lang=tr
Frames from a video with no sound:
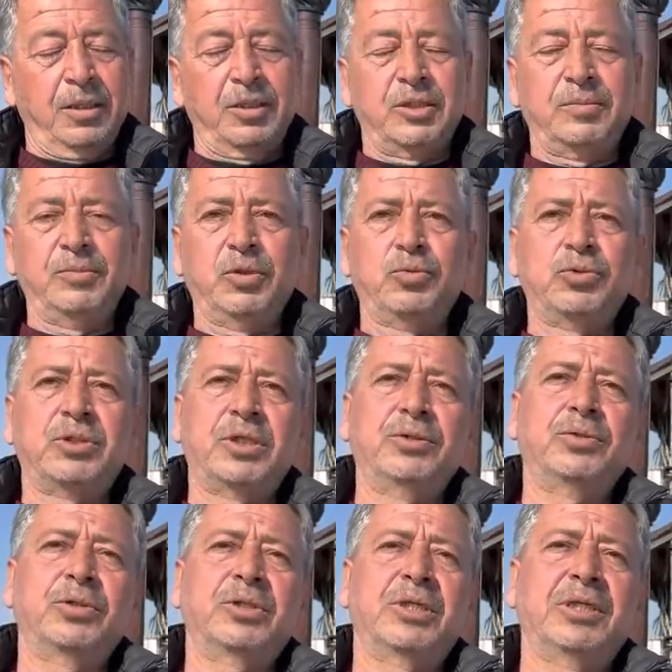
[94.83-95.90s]
Şimdi kuşların
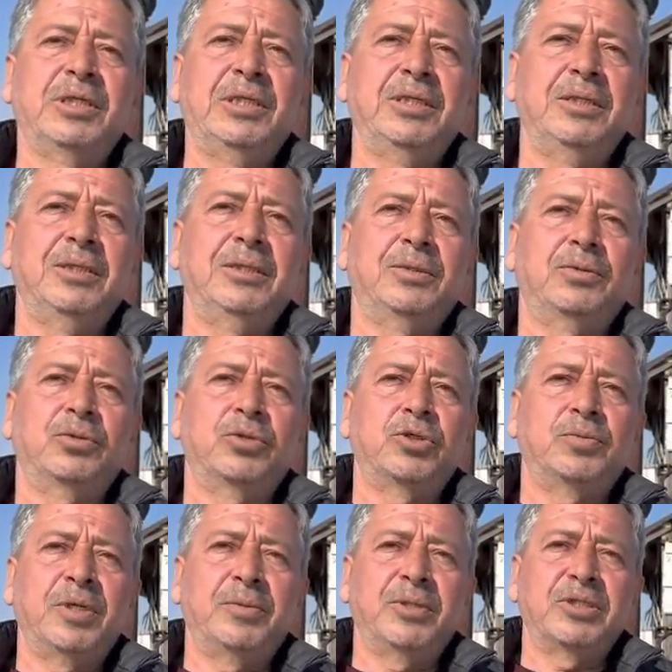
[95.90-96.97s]
kökenini
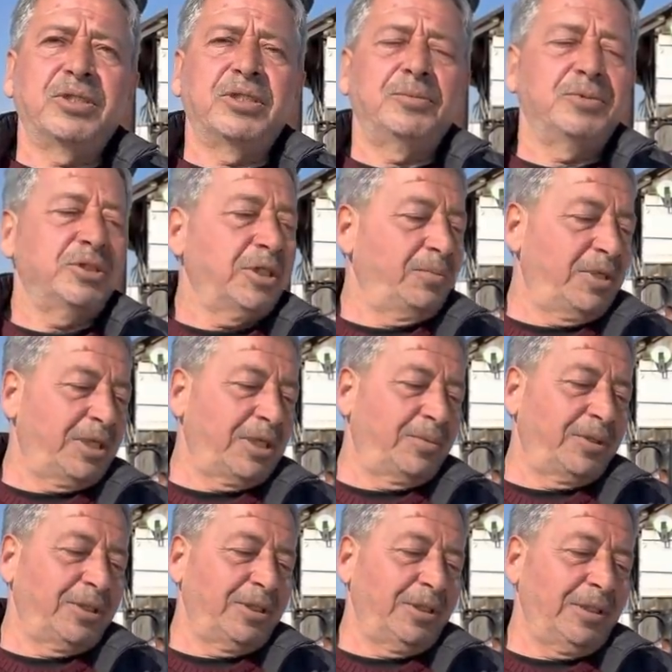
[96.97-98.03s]
konuşmaya başladığımızda
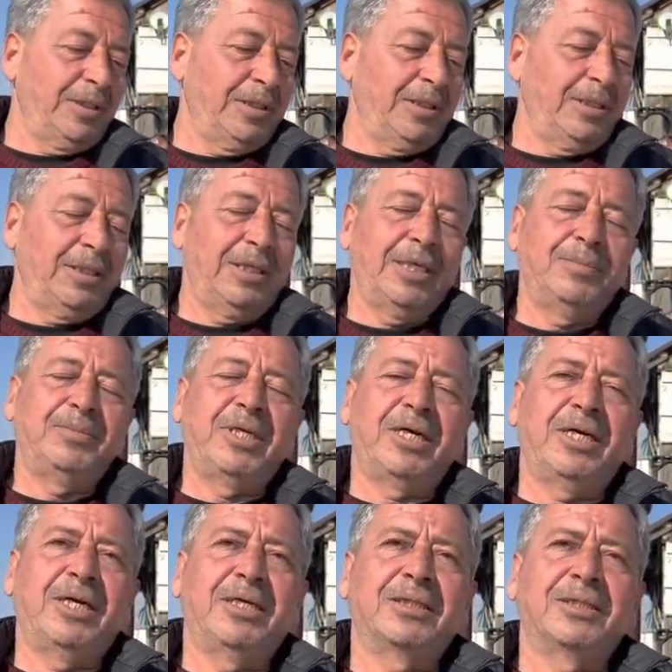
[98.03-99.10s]
Bergama'da hep
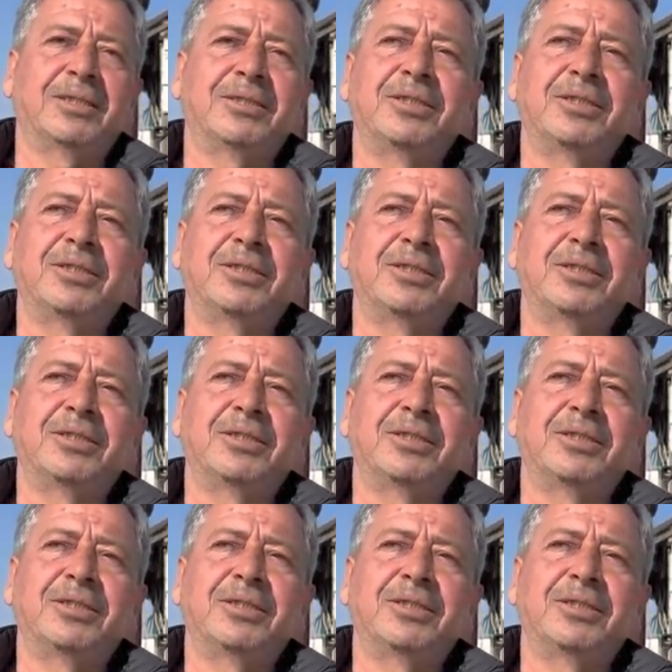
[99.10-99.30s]
derlerdi.